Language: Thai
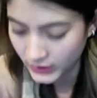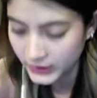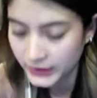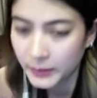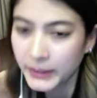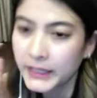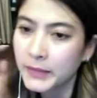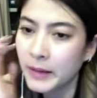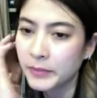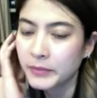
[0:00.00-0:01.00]
ยังไม่ได้
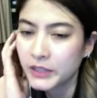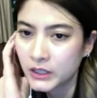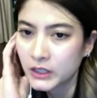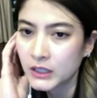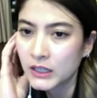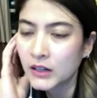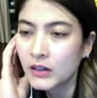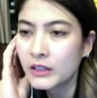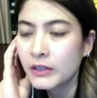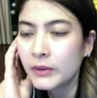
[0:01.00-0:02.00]
แบบเยอะแล้วเรา
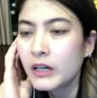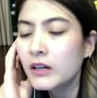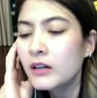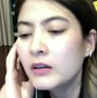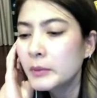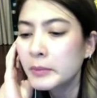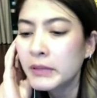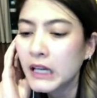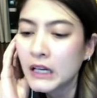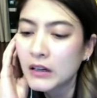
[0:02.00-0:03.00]
คิดว่าเออ ไม่เป็
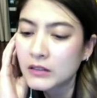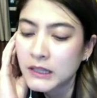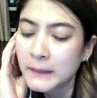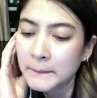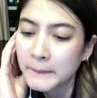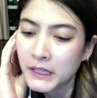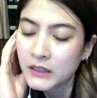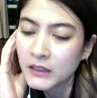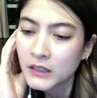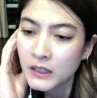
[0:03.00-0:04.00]
นไรหรอกช่างมัน
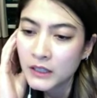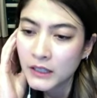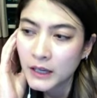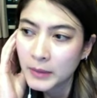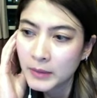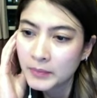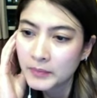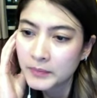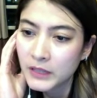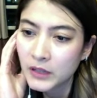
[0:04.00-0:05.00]
ถ้าแบบ
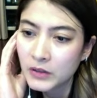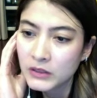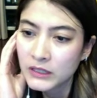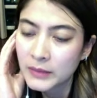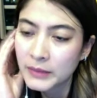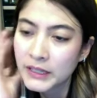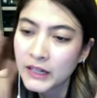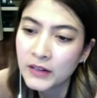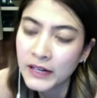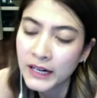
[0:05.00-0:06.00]
เราจะทำให้
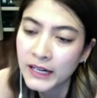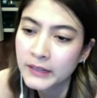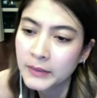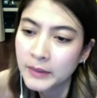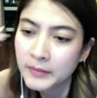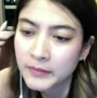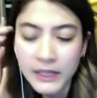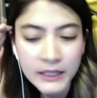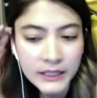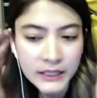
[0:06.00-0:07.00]
เขาขายแบบได้
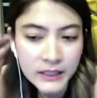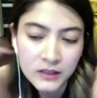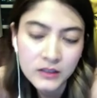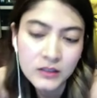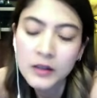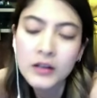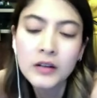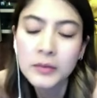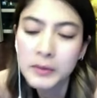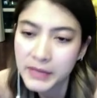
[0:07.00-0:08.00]
ดีขึ้นก็เออ
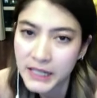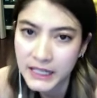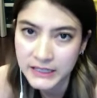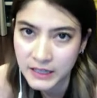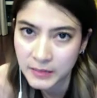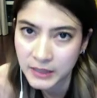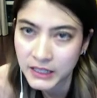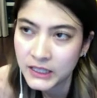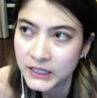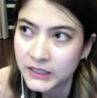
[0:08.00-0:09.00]
ไม่เป็นไร ช่างมัน
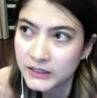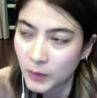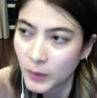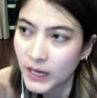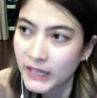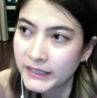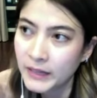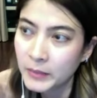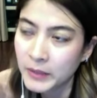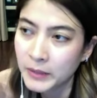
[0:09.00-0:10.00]
แต่ว่าอันเนี้ย
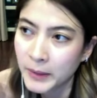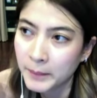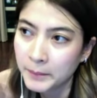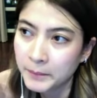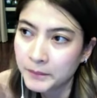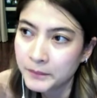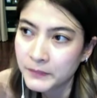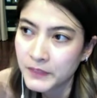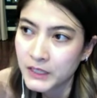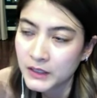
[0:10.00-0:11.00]
เหมือนแบบ
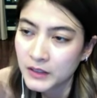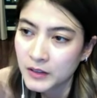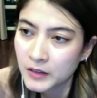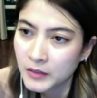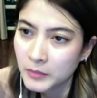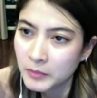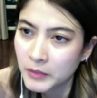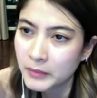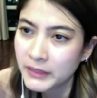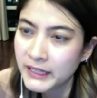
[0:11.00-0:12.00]
เหมือน
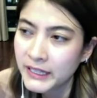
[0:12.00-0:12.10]
ไม่ได้